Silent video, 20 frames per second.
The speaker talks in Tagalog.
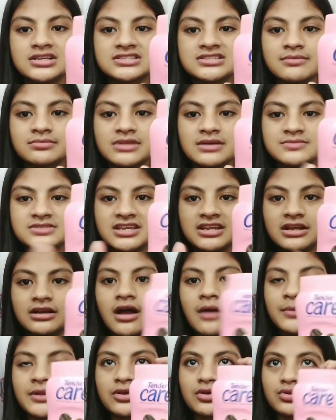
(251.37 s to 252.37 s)
Sometimes,
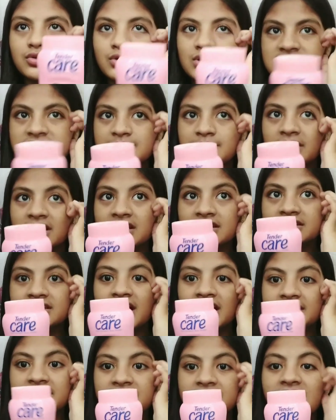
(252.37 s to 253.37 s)
ginagamit ko to kasi
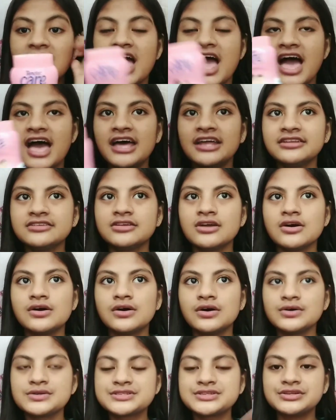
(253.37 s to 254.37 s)
maganda din. And,
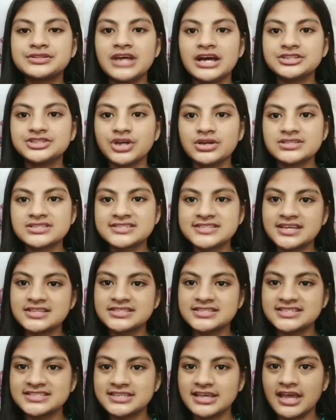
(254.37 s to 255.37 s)
also the
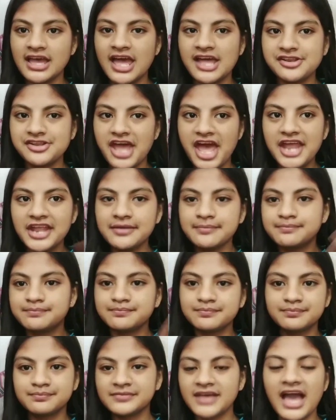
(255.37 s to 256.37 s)
Johnson's and
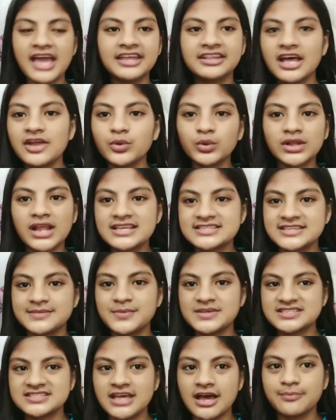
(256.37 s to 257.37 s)
kahit anong klase
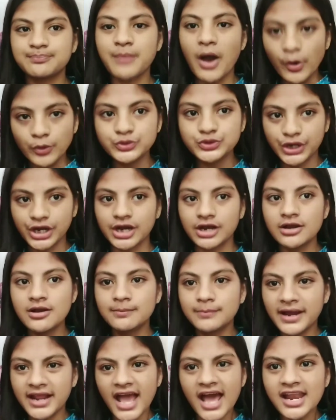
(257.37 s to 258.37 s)
basta powder.
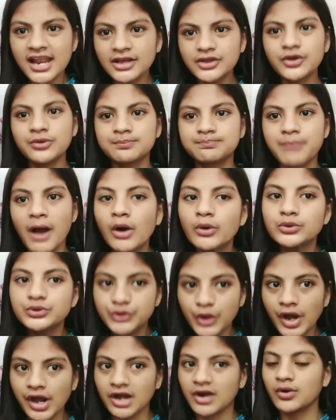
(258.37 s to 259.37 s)
Pareha lang yung
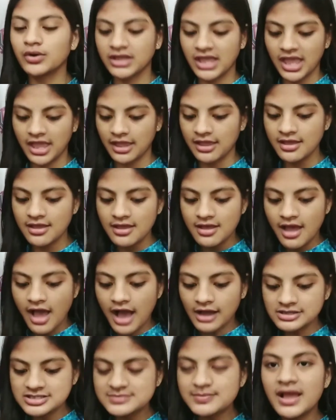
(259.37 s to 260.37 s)
powder, okay?
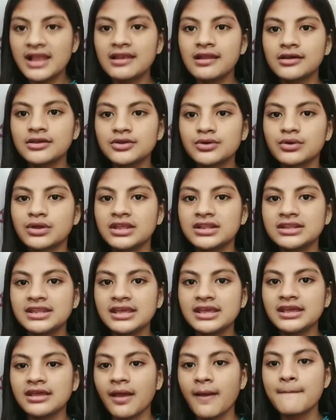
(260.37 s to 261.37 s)
Ang smell lang yung
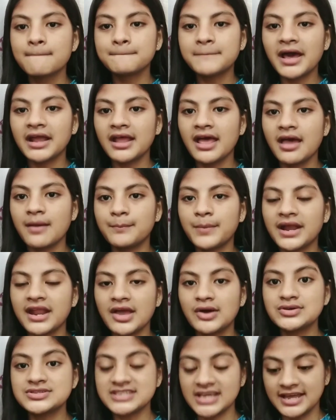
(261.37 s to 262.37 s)
hindi pare
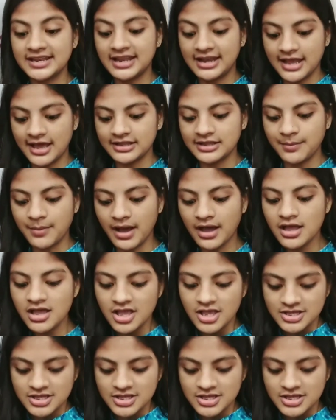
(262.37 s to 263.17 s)
pareho sa kanila, di ba?